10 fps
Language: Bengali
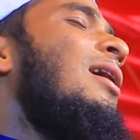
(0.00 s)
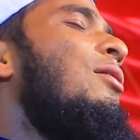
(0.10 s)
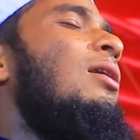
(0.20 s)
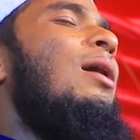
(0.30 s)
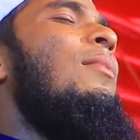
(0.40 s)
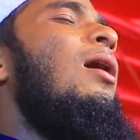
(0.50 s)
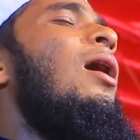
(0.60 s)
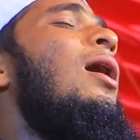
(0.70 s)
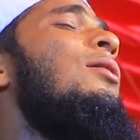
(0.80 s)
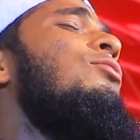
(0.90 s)
কারণ
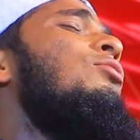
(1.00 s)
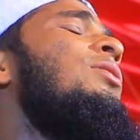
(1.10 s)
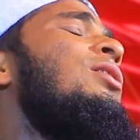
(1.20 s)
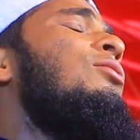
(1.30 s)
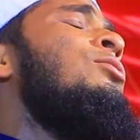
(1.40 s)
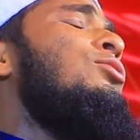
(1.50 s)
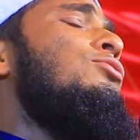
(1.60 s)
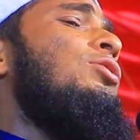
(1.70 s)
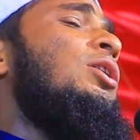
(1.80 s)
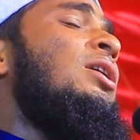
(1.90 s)
আমার নবীর
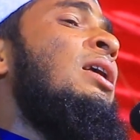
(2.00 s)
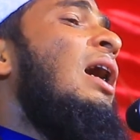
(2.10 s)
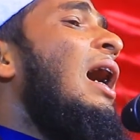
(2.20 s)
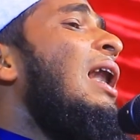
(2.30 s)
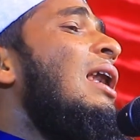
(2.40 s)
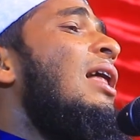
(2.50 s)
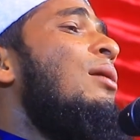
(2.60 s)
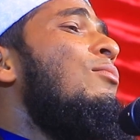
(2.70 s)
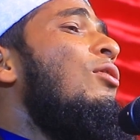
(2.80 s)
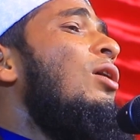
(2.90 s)
অন্তরে
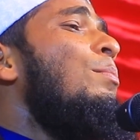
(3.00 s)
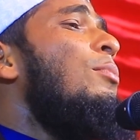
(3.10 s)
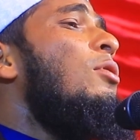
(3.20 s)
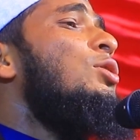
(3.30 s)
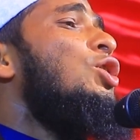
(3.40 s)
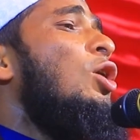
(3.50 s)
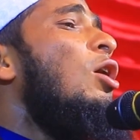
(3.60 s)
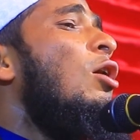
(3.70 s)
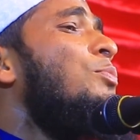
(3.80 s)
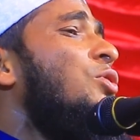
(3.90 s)
আল্লাহর মোহাম্মদ
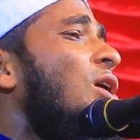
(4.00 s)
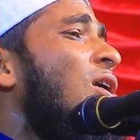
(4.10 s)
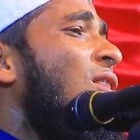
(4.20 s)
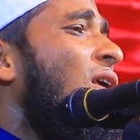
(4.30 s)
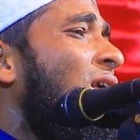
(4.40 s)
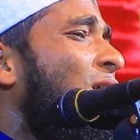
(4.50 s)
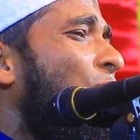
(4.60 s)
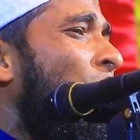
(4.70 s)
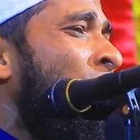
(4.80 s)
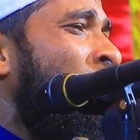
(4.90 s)
সব চাইতে
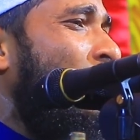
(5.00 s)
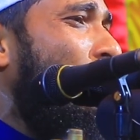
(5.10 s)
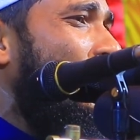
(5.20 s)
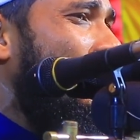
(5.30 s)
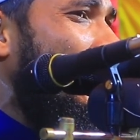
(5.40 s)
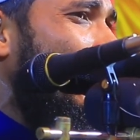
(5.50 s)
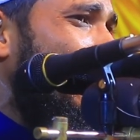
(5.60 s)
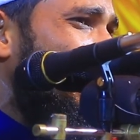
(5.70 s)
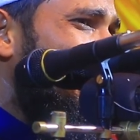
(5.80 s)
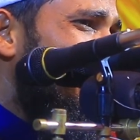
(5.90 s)
কম না বেশি
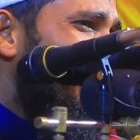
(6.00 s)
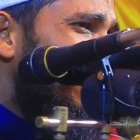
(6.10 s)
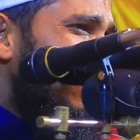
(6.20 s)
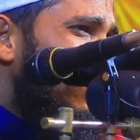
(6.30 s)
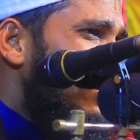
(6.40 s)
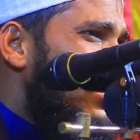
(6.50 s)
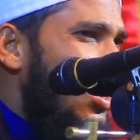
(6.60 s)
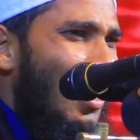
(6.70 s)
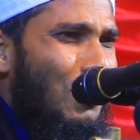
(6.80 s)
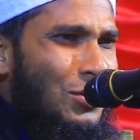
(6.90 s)

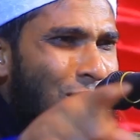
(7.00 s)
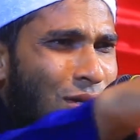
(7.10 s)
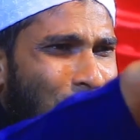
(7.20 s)
আরো জোরে